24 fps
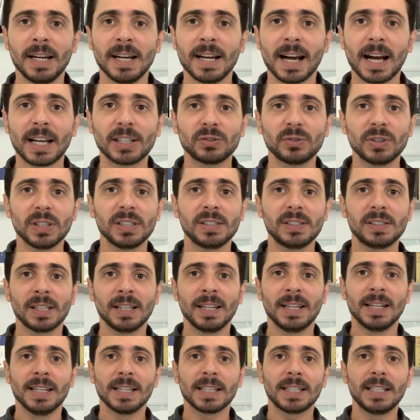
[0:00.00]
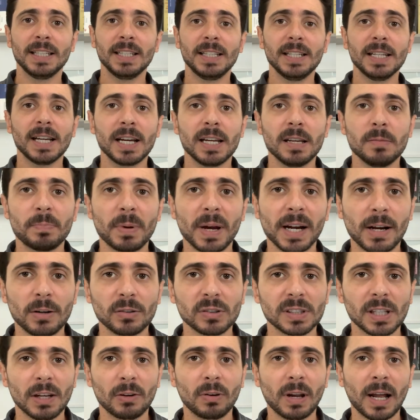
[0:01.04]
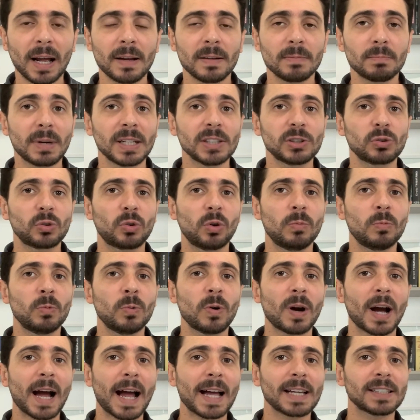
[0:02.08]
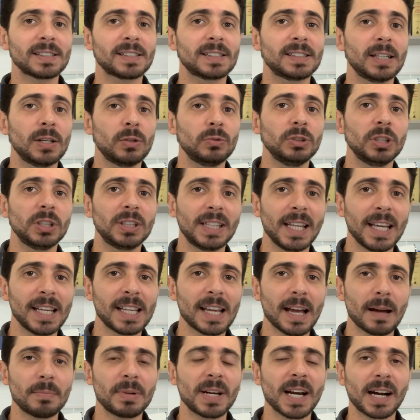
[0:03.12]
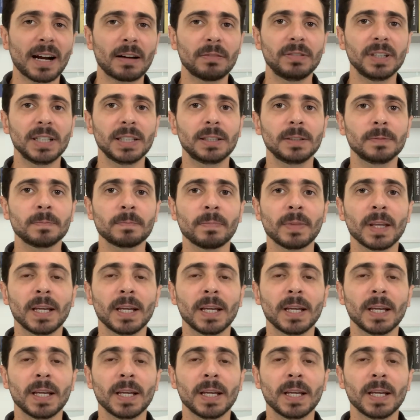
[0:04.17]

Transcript: Às vezes Queria ir pegar o celular, mas como a ação de ter que abrir a gaveta